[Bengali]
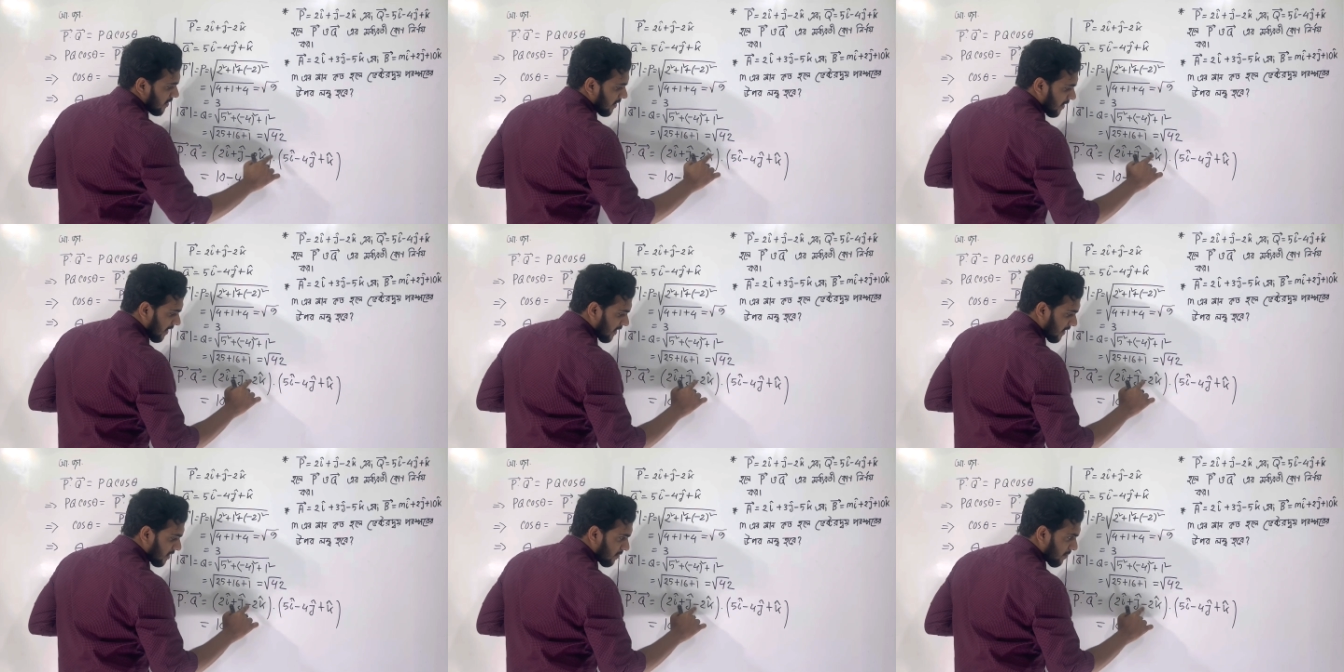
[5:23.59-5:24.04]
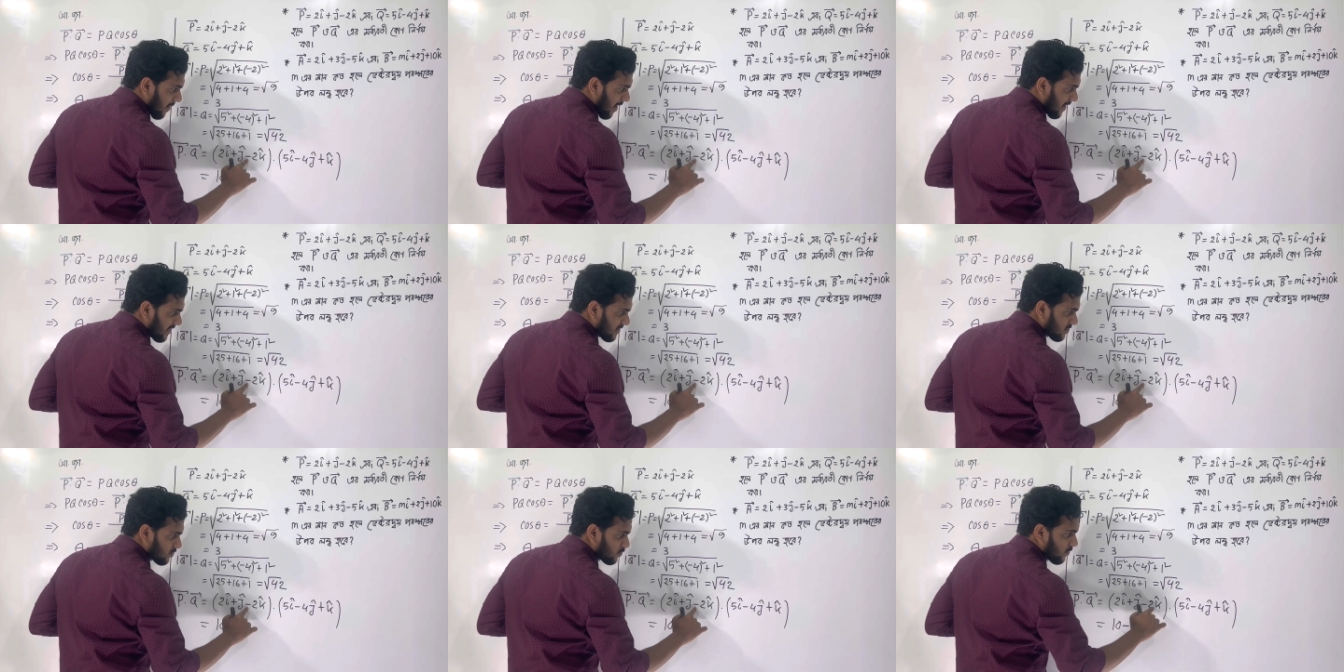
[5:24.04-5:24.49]
এখানে
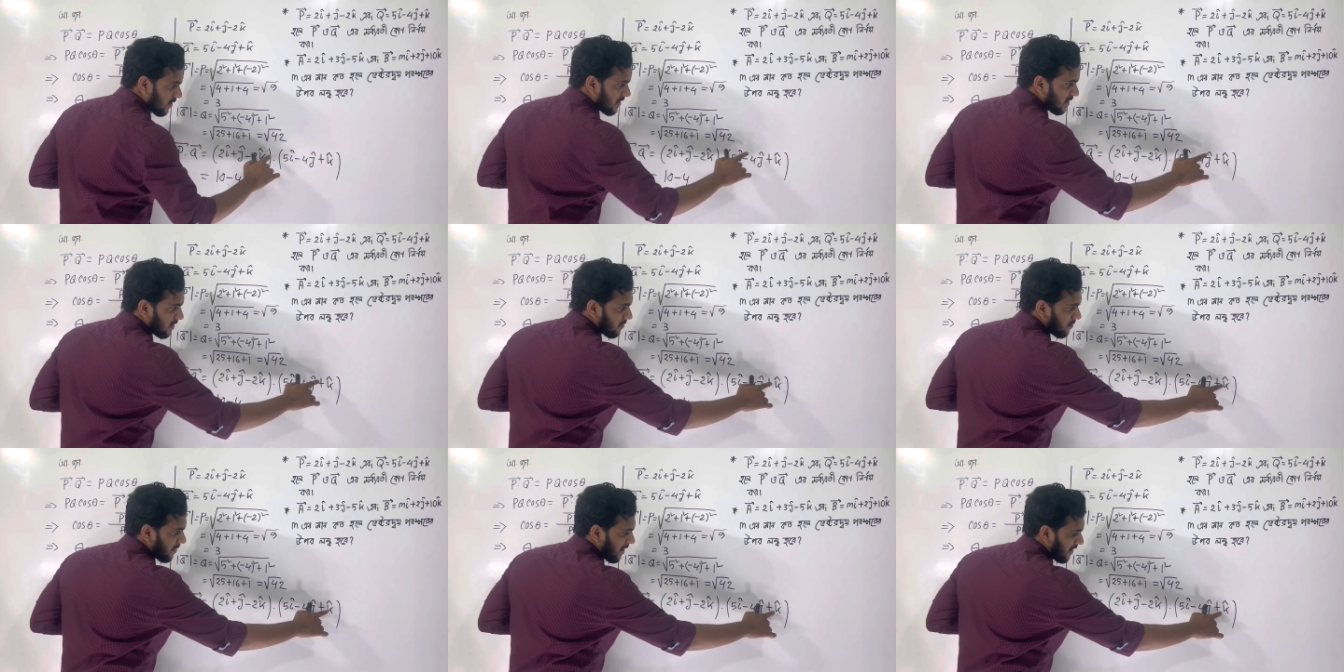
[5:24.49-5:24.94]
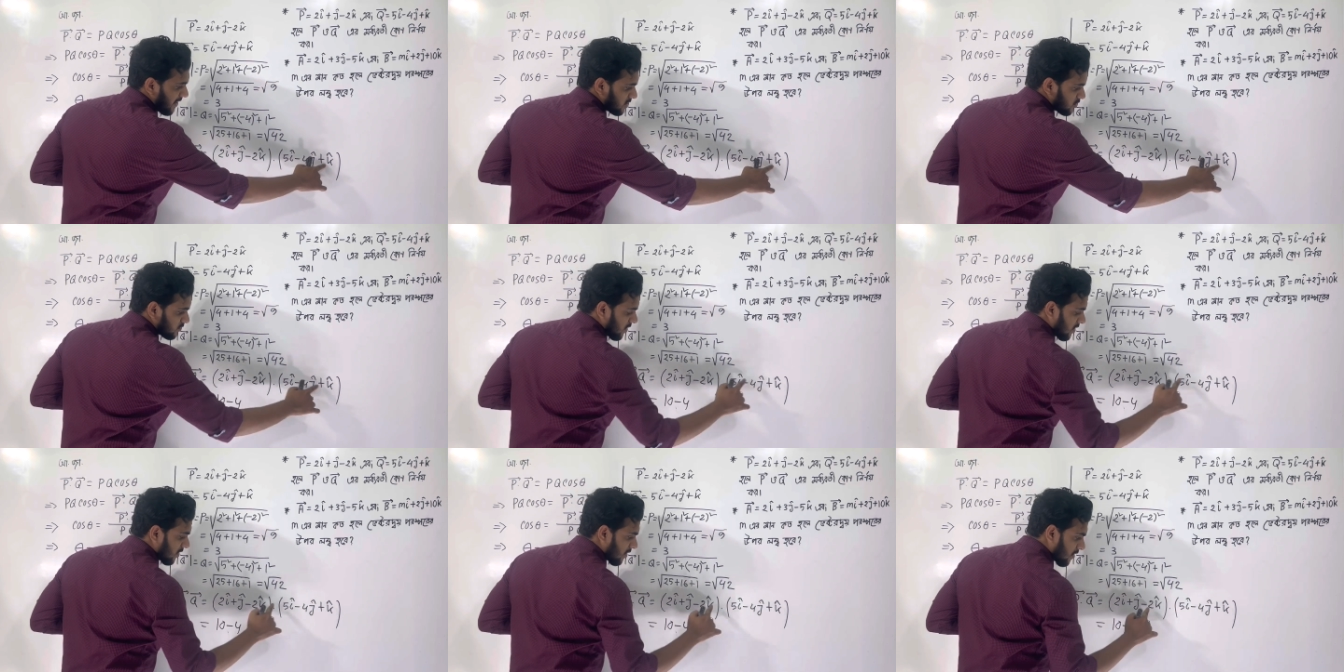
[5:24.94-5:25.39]
মাইনাস টু আর এখানে মাইনাস
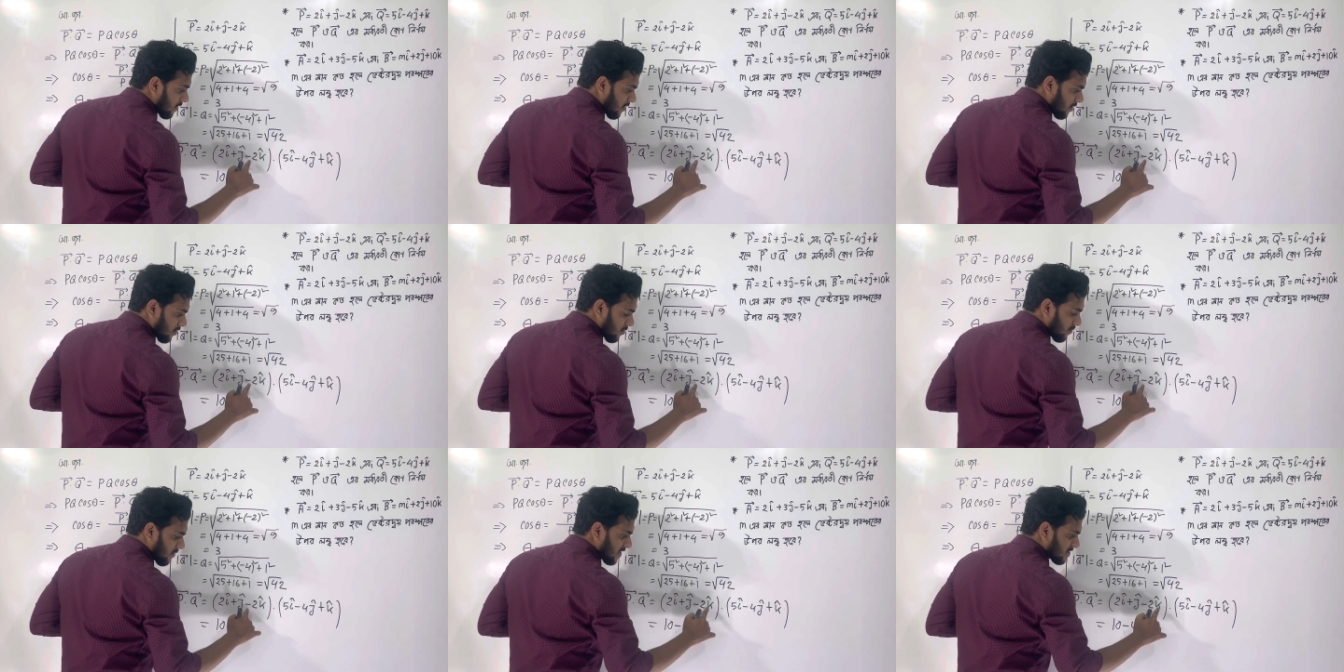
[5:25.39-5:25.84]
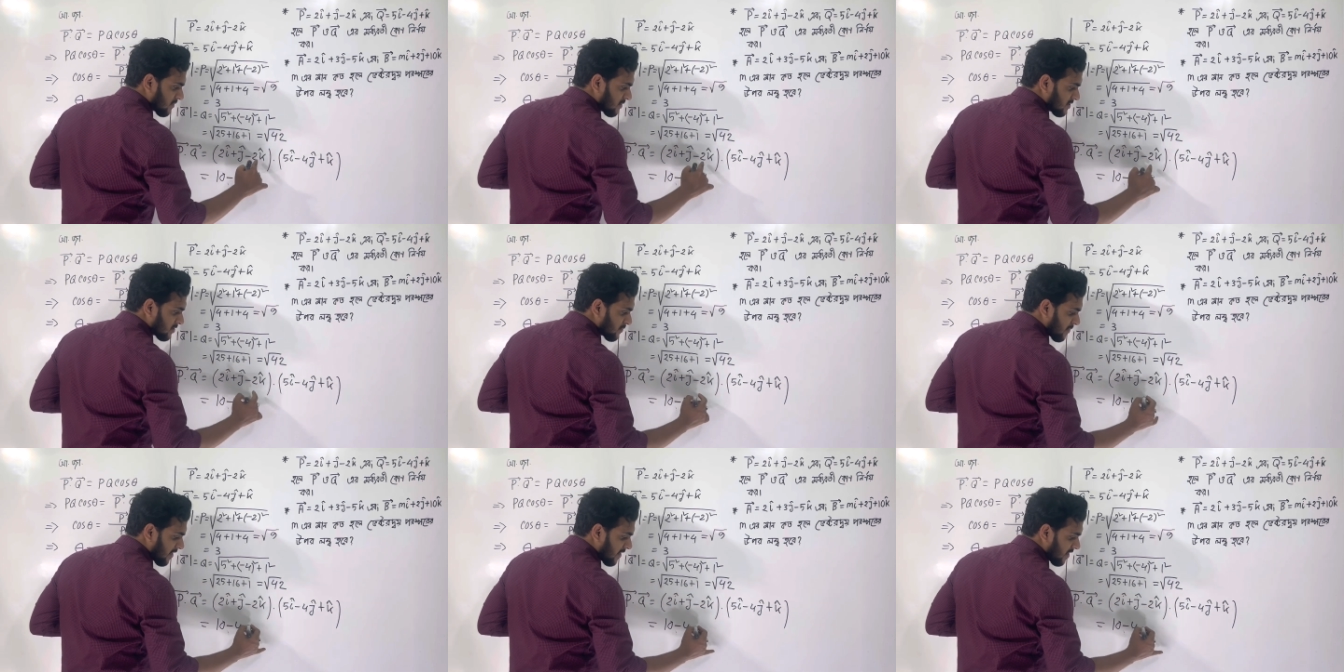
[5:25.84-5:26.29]
ওয়ান প্লাস
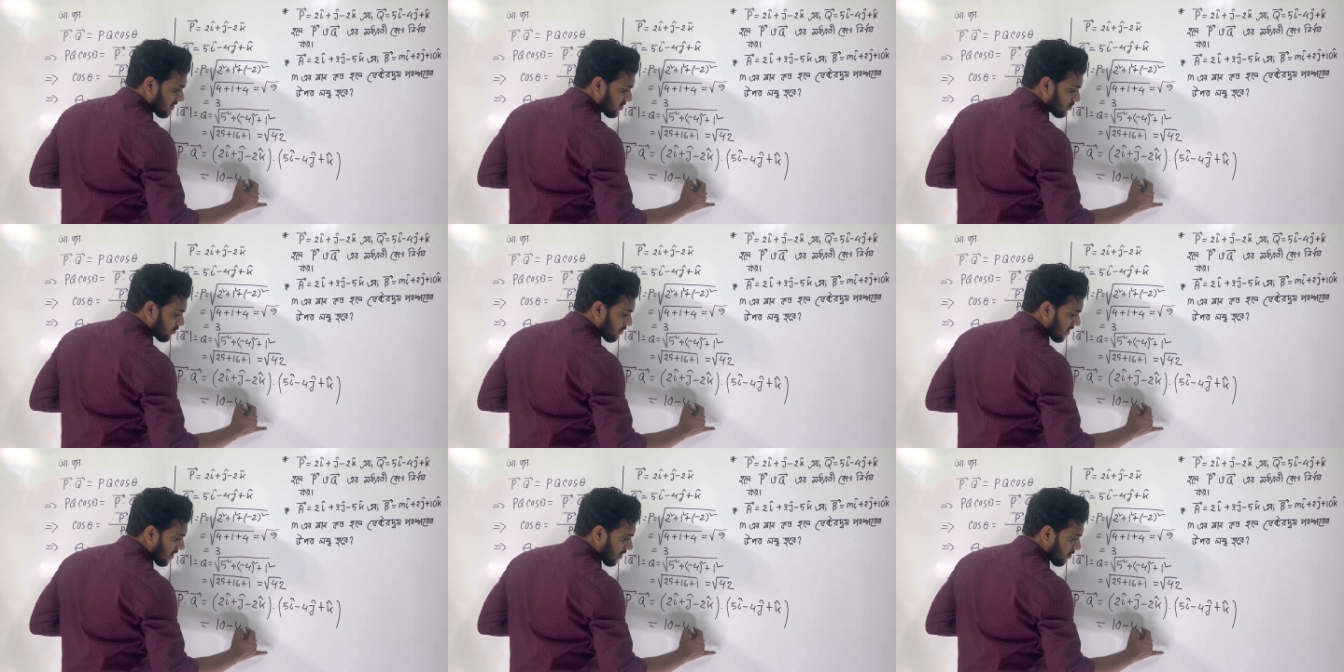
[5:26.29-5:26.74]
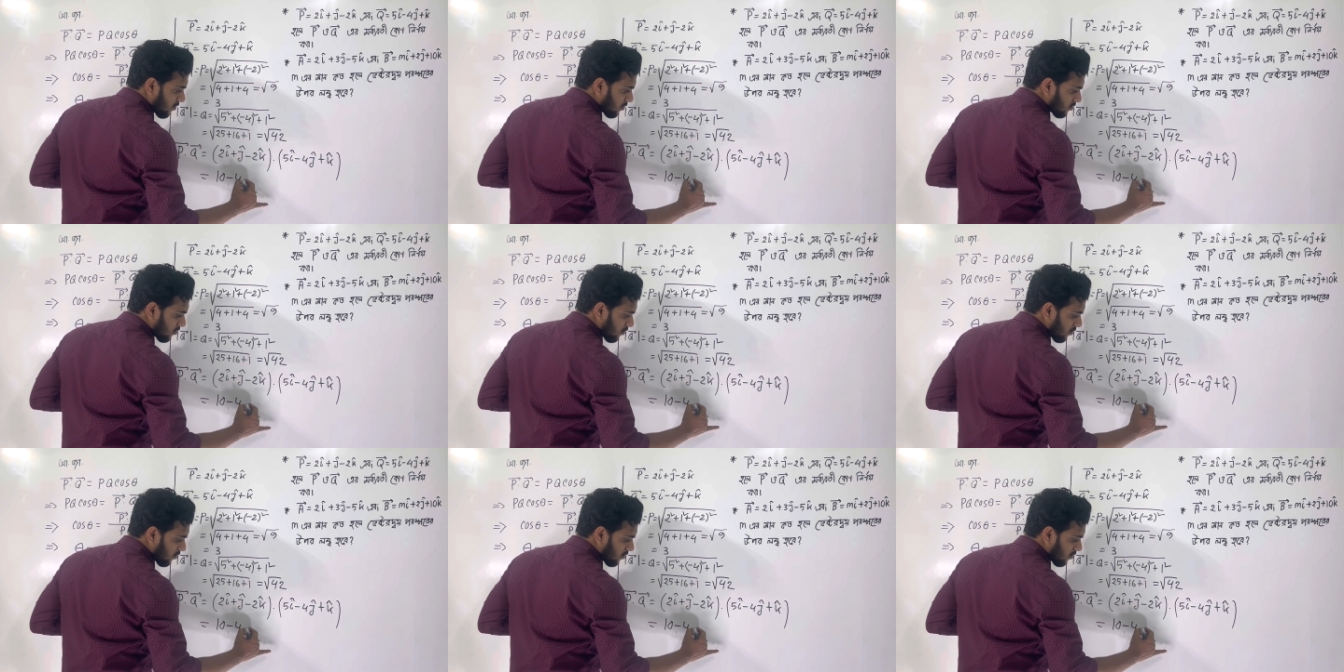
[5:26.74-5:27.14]
মাইনাস মাইনাস দুই কে কত